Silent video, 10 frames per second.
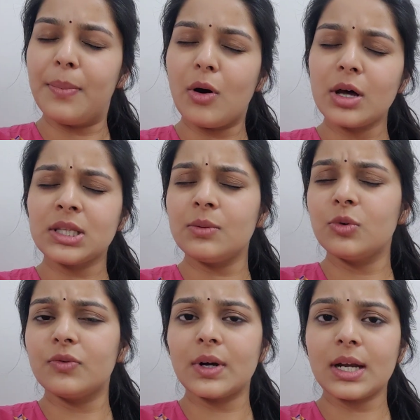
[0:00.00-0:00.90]
बहुत ही
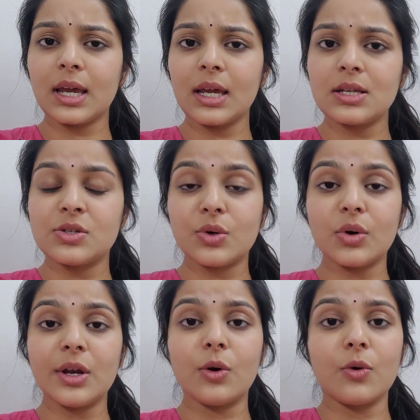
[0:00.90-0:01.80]
मुफट हैं
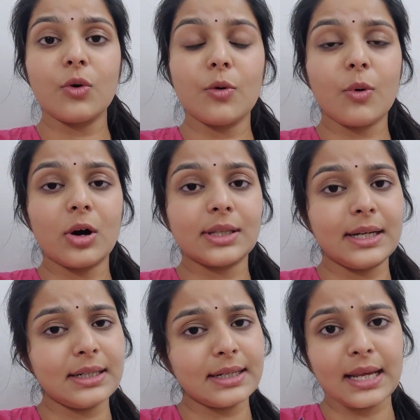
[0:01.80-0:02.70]
जिन्होंने लोगों को बहुत
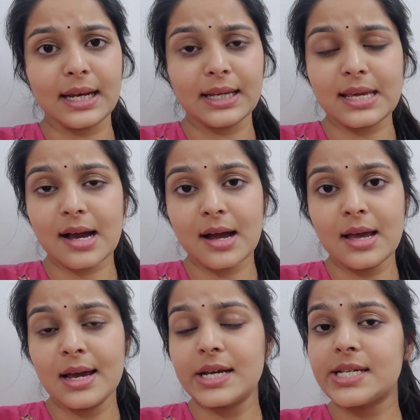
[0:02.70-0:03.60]
एंटरटेन किया
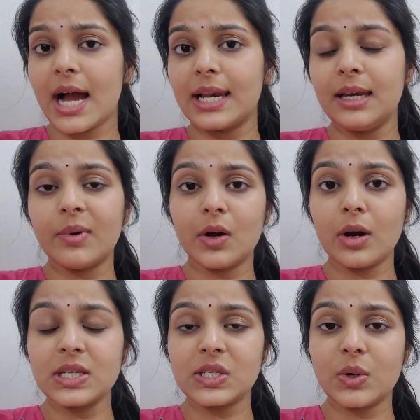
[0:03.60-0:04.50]
शालीन
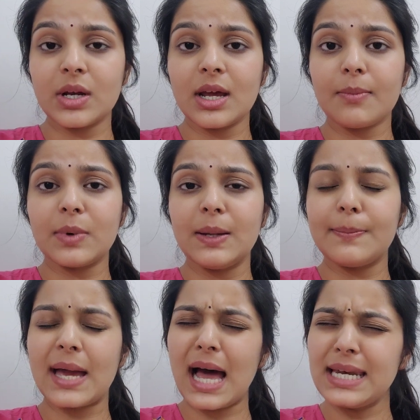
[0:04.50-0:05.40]
मनोट जिन्होंने अपनी
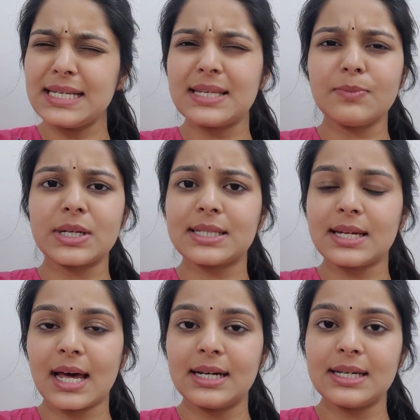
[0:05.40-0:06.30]
प्यारी सी
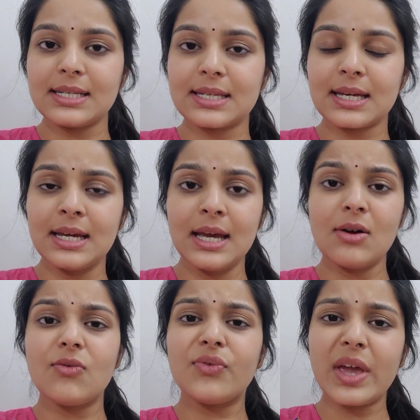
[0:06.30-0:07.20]
पर्सनालिटी से
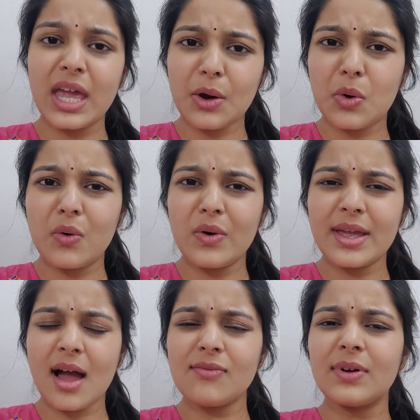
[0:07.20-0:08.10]
फेक हो
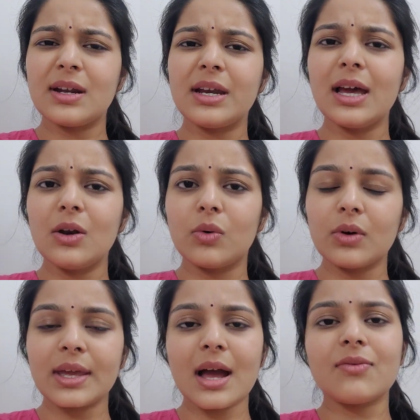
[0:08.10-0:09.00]
या फिर रियल हो
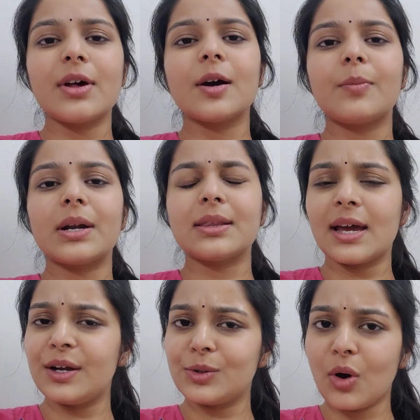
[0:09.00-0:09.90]
क्या फ़र्क पड़ता
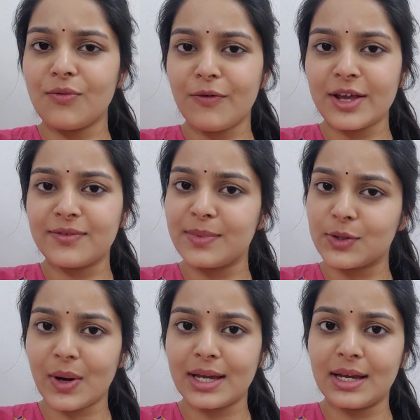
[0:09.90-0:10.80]
है टॉप फाइव में
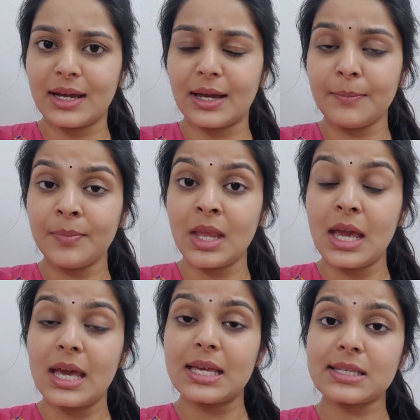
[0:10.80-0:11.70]
तो आए गए हैं
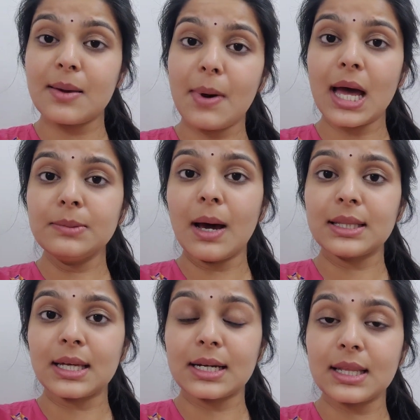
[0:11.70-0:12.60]
इसके बाद
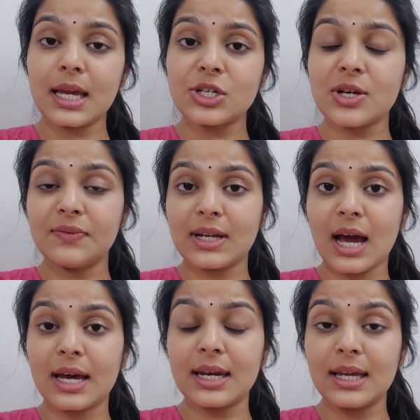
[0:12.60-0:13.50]
बात करते हैं शिव
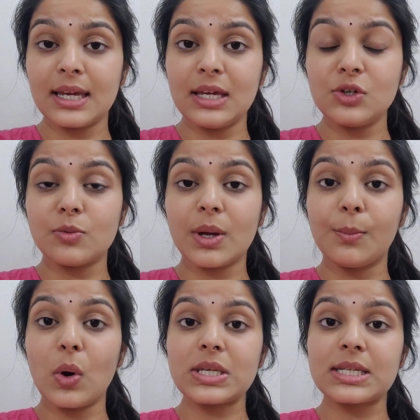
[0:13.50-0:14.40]
ठाकरे की जो
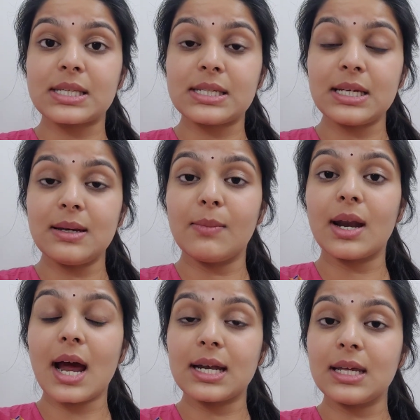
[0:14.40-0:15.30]
बिग बॉस 16
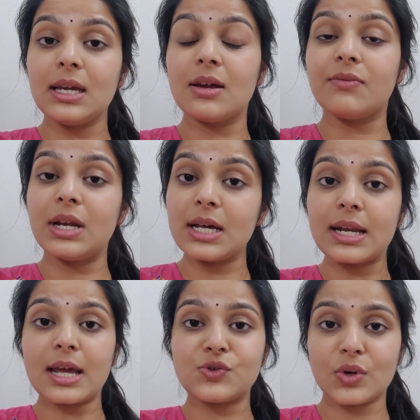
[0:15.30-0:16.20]
मराठी के विनर
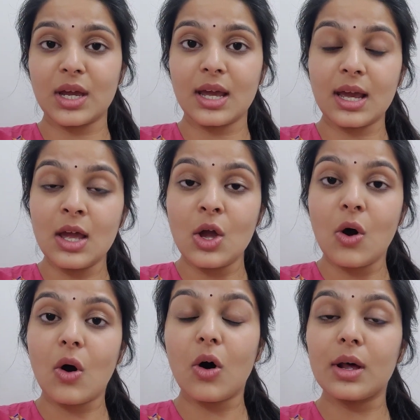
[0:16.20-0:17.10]
रह चुके हैं
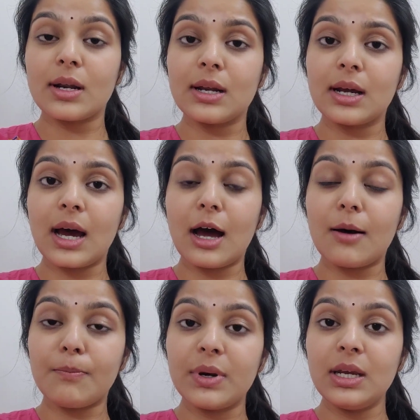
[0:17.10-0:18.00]
और
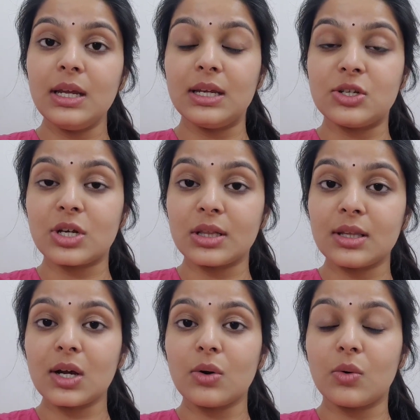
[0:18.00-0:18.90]
अपनी
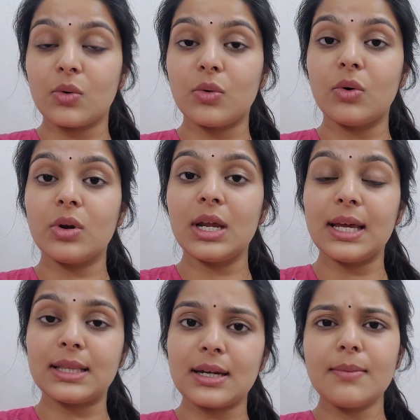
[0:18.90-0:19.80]
जनता को उन्होंने
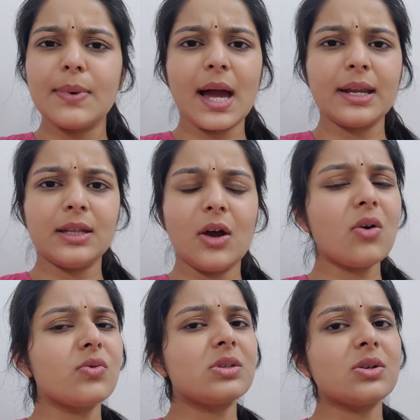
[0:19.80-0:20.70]
इतना प्यार दिया
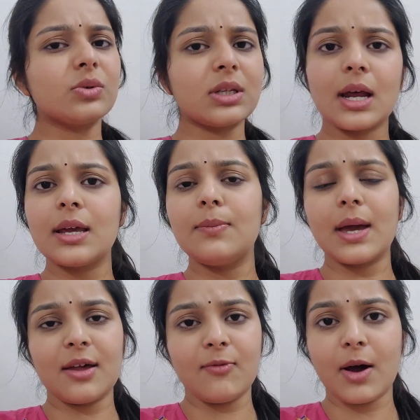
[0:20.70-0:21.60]
और उनसे उतना ही
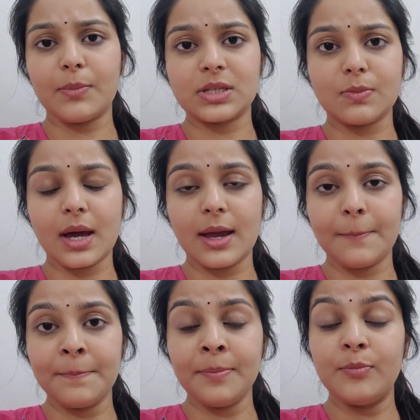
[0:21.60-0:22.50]
प्यार वापस पाया
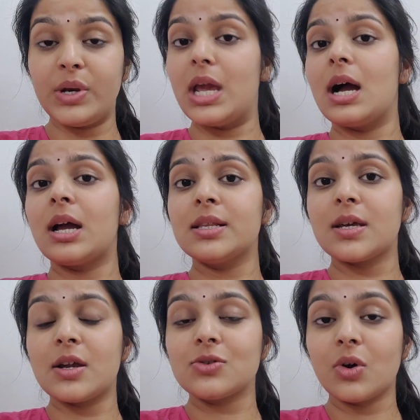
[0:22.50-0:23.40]
प्रियंका
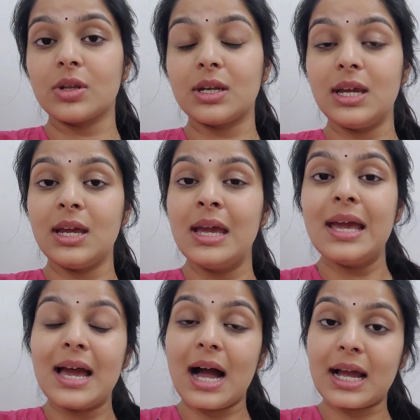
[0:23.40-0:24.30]
चहर चौधरी
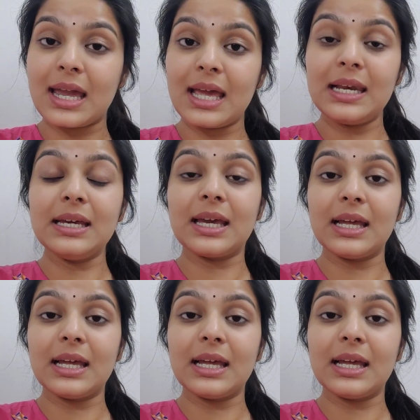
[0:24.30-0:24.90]
अकेली